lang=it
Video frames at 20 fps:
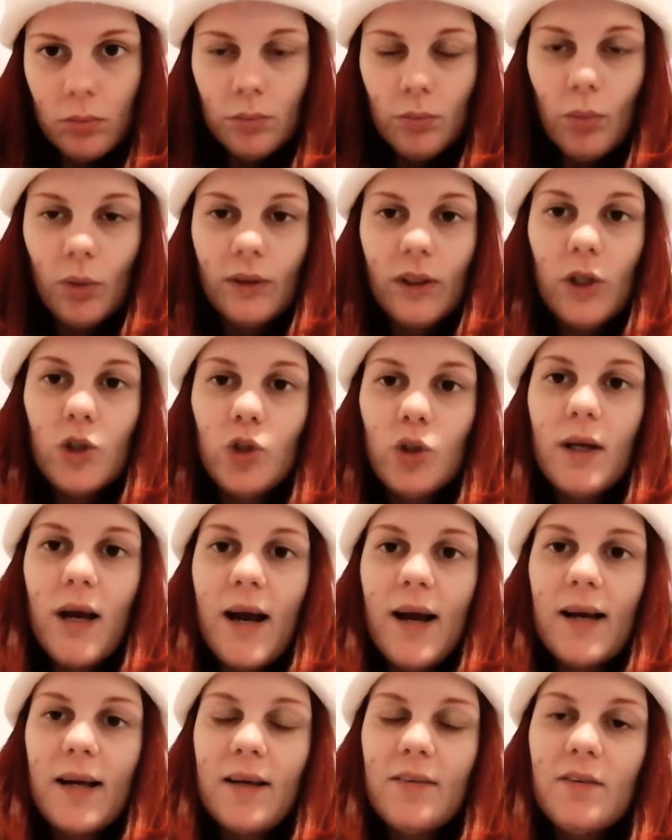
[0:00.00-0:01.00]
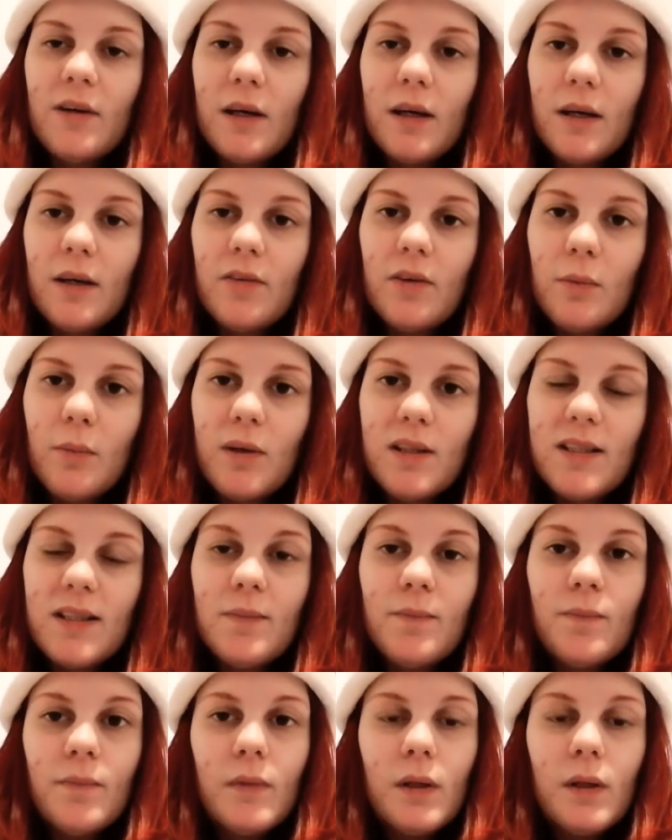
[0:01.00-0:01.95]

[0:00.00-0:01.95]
molta gioia e, fe e fermezza.